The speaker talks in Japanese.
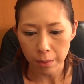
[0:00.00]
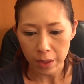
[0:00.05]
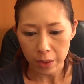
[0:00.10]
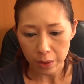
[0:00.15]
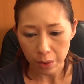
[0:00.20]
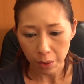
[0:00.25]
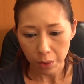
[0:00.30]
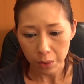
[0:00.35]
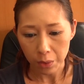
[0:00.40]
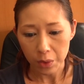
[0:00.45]
ま
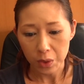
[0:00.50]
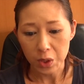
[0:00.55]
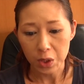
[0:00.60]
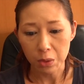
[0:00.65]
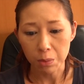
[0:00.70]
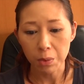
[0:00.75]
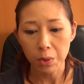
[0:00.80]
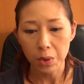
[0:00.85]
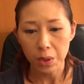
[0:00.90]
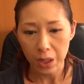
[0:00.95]
ず本当に
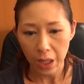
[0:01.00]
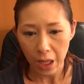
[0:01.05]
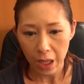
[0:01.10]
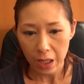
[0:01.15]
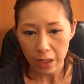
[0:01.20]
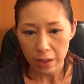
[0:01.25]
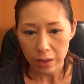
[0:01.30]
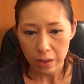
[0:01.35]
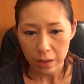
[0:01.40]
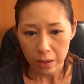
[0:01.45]
自分
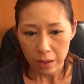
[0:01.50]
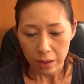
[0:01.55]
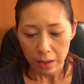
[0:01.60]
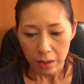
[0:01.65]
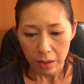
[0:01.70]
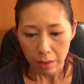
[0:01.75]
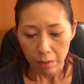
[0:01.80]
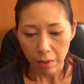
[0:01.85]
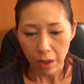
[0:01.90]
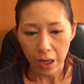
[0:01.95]
で
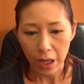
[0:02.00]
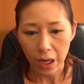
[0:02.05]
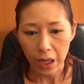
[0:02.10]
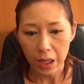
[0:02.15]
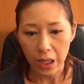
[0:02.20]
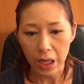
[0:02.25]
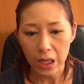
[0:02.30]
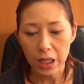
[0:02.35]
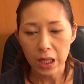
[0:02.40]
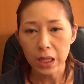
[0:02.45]
分から
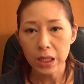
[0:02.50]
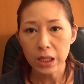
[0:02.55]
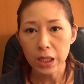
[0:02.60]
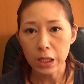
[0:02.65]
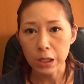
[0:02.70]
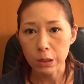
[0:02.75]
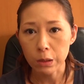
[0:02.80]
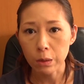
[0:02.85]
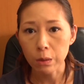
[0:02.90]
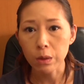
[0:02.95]
ないなり
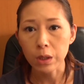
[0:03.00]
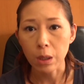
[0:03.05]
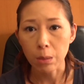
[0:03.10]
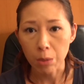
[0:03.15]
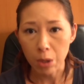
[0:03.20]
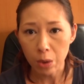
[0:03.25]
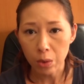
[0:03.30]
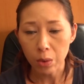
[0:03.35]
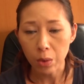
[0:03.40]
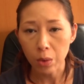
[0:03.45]
に作って
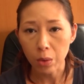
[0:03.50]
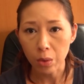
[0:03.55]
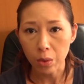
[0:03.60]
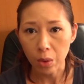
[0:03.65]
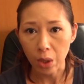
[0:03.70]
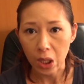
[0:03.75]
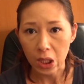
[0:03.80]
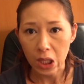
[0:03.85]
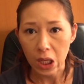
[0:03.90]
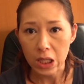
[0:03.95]
みるというこ
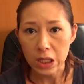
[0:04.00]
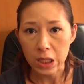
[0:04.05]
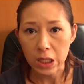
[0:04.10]
とが大